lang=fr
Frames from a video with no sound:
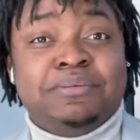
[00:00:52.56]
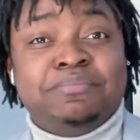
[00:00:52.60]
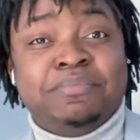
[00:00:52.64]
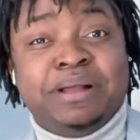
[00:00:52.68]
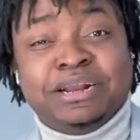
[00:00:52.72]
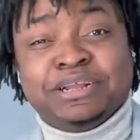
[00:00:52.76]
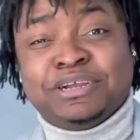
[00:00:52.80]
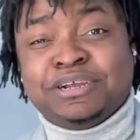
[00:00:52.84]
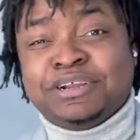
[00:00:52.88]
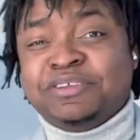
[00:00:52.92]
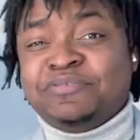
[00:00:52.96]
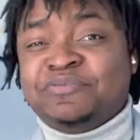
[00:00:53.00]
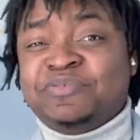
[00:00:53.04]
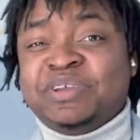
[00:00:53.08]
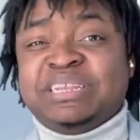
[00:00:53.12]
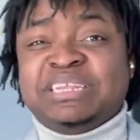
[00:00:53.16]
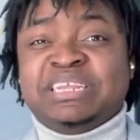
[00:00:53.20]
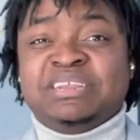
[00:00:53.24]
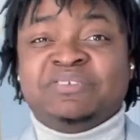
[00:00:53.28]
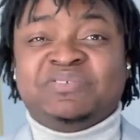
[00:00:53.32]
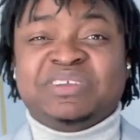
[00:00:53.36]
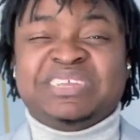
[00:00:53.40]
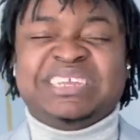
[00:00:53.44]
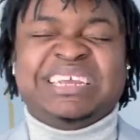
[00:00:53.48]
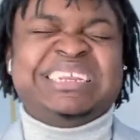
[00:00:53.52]
malgré le fait
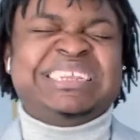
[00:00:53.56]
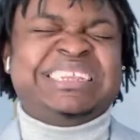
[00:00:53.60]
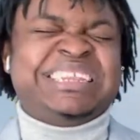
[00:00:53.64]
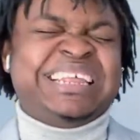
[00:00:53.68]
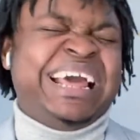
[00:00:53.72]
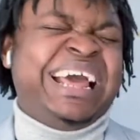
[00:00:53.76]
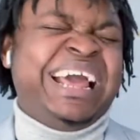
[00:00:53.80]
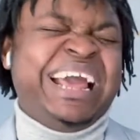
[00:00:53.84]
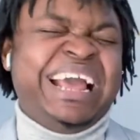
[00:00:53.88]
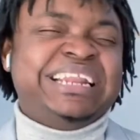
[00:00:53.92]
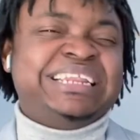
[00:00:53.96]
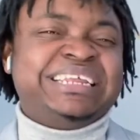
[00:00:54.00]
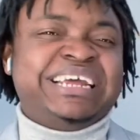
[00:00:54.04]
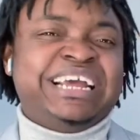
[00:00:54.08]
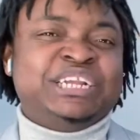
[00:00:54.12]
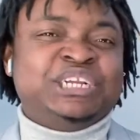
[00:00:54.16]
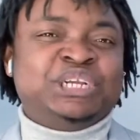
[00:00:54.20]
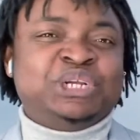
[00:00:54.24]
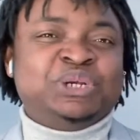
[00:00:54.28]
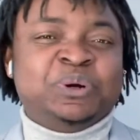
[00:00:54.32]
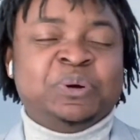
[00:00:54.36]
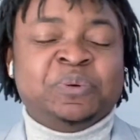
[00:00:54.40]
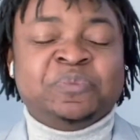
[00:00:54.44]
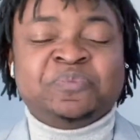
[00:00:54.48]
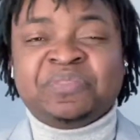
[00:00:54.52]
qu'il faisait très très
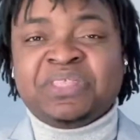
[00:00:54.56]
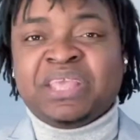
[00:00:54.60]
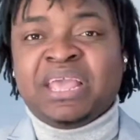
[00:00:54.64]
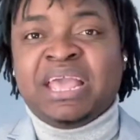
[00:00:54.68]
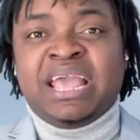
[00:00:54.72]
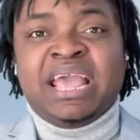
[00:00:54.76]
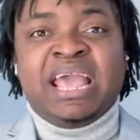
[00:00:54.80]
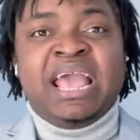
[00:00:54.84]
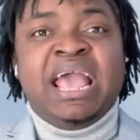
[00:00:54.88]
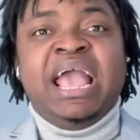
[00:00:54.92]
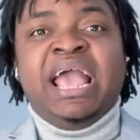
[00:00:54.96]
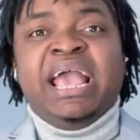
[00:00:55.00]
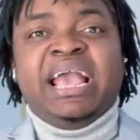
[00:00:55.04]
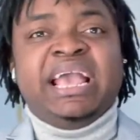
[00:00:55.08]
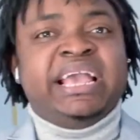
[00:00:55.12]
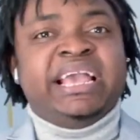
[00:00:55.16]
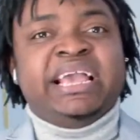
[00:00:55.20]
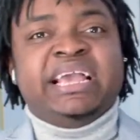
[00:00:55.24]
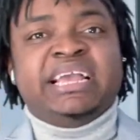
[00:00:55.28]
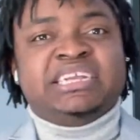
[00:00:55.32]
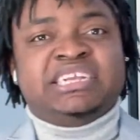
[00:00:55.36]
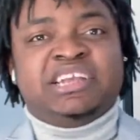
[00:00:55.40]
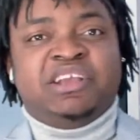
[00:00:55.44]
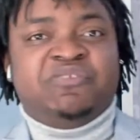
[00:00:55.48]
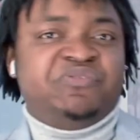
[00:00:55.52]
chaud.
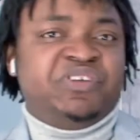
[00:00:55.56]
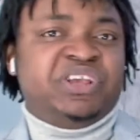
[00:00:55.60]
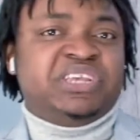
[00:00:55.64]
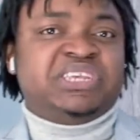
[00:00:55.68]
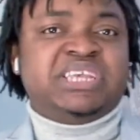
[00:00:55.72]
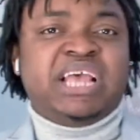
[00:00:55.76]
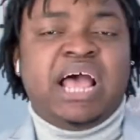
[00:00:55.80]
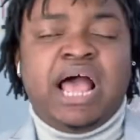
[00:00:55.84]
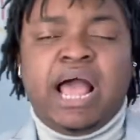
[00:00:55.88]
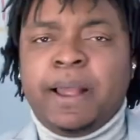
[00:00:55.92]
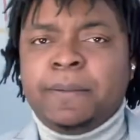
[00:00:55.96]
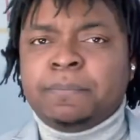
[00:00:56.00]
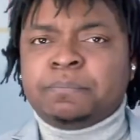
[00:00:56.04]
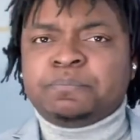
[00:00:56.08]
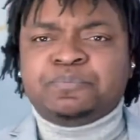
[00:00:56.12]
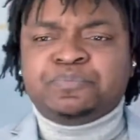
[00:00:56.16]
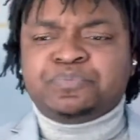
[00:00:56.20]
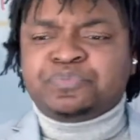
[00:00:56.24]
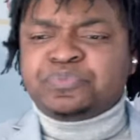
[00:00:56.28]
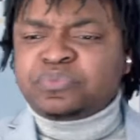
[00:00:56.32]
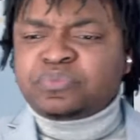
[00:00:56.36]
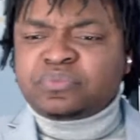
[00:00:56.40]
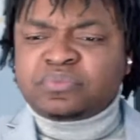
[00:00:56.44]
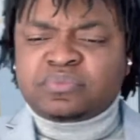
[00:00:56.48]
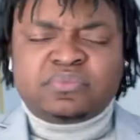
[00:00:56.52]
Et j'ai fait ça
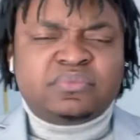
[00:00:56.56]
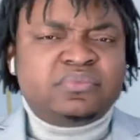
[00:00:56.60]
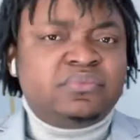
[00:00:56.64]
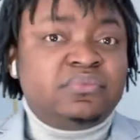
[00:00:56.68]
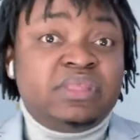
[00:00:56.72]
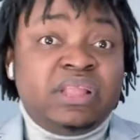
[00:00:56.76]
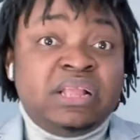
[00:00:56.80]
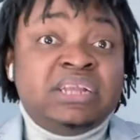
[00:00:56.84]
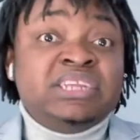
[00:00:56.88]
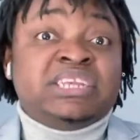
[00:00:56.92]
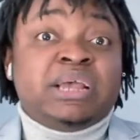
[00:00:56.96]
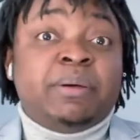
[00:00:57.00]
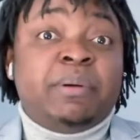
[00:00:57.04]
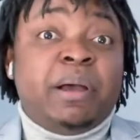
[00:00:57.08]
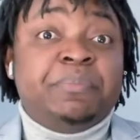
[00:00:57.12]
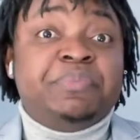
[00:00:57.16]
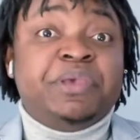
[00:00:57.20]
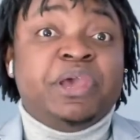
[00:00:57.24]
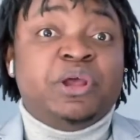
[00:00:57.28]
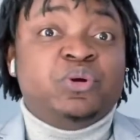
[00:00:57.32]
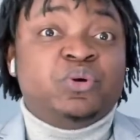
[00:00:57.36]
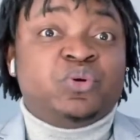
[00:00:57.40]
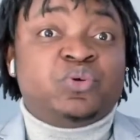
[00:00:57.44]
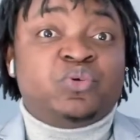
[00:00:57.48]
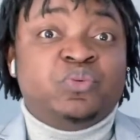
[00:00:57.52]
ça m'a
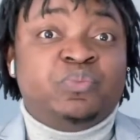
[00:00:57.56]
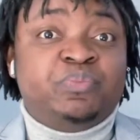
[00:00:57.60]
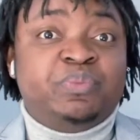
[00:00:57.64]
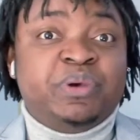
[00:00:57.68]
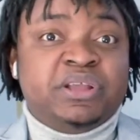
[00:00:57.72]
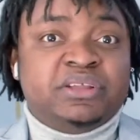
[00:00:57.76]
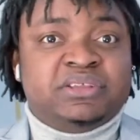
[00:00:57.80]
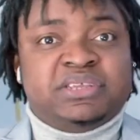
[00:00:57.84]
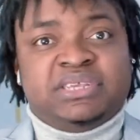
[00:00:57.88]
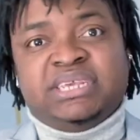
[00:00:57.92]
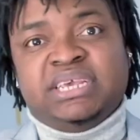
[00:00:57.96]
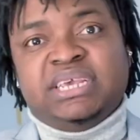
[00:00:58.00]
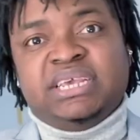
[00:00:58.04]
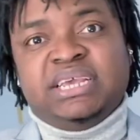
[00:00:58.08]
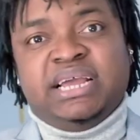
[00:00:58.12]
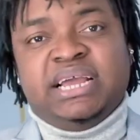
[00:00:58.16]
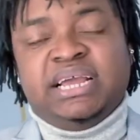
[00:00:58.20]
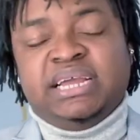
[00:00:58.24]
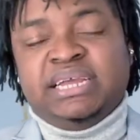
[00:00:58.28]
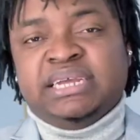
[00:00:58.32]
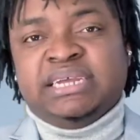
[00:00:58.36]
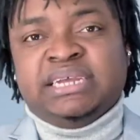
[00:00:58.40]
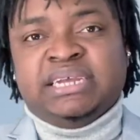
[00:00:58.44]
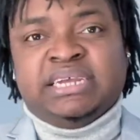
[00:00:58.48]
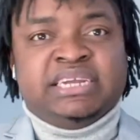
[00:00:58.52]
bien occupé, tu sais. Euh,
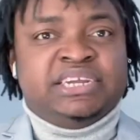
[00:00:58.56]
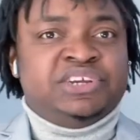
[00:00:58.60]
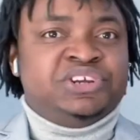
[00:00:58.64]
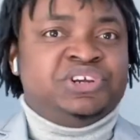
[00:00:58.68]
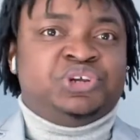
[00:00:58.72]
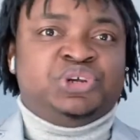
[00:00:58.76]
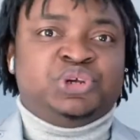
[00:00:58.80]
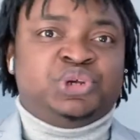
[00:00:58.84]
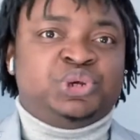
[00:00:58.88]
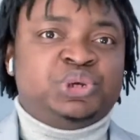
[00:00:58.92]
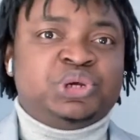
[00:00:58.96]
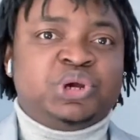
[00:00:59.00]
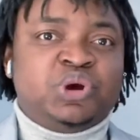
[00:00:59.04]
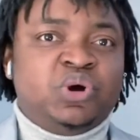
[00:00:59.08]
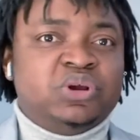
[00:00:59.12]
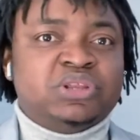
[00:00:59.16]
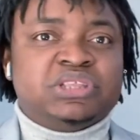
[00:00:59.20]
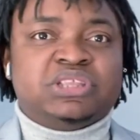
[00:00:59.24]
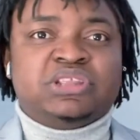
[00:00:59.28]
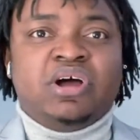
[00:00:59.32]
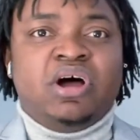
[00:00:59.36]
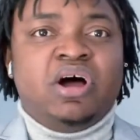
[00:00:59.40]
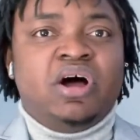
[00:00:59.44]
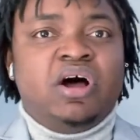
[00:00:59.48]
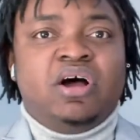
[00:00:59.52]
je suis
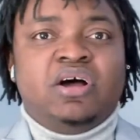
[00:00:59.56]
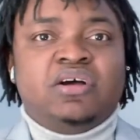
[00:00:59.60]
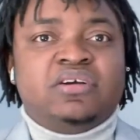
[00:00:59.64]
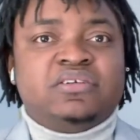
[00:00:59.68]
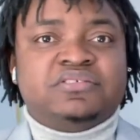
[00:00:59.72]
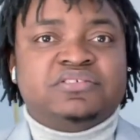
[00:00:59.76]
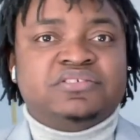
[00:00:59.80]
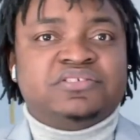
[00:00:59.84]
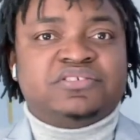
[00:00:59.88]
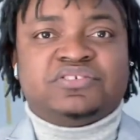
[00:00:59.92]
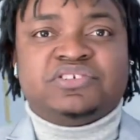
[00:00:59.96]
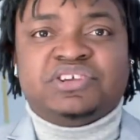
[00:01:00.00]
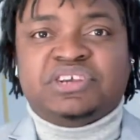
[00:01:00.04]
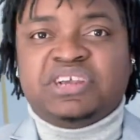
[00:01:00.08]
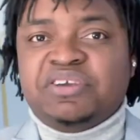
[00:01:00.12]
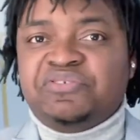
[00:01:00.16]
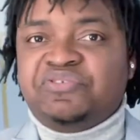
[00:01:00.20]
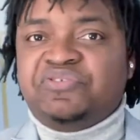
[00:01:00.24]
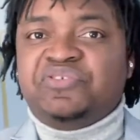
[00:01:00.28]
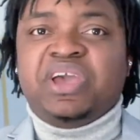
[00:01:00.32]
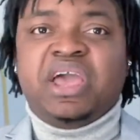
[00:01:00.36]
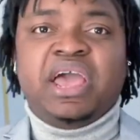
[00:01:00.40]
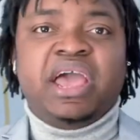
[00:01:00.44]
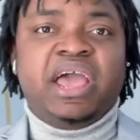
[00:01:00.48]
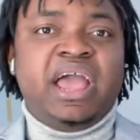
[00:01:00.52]
content de ce que j'ai
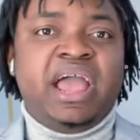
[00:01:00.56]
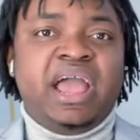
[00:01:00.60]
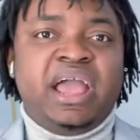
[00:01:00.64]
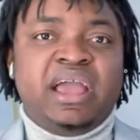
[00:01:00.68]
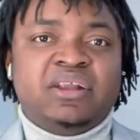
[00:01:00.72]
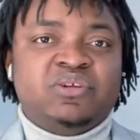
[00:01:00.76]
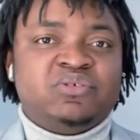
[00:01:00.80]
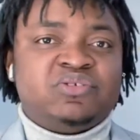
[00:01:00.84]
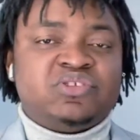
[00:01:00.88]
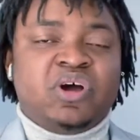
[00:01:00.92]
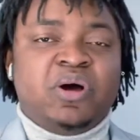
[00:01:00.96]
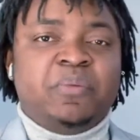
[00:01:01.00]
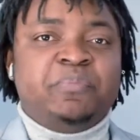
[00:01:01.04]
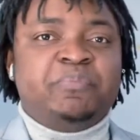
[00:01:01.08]
fait, et le temps